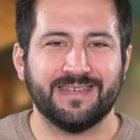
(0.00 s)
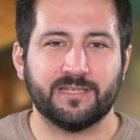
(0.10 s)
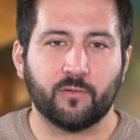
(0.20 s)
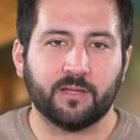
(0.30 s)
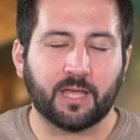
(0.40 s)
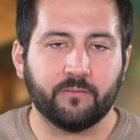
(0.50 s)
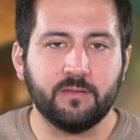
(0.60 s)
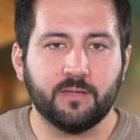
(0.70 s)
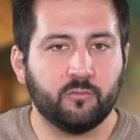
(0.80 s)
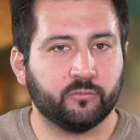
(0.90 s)
il sera très
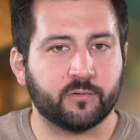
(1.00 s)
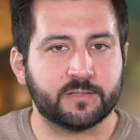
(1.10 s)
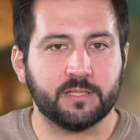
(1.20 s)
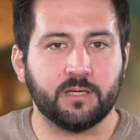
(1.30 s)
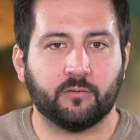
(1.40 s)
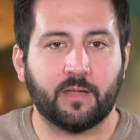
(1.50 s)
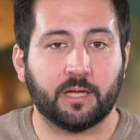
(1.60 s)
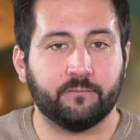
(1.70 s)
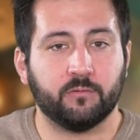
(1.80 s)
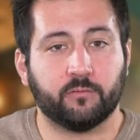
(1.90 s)
vite décontenancé en
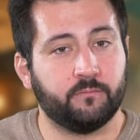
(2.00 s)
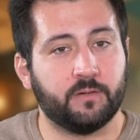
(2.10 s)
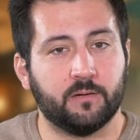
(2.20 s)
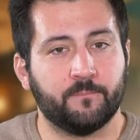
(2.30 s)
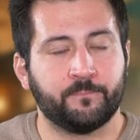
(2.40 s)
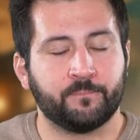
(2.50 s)
arrivant dans une ville.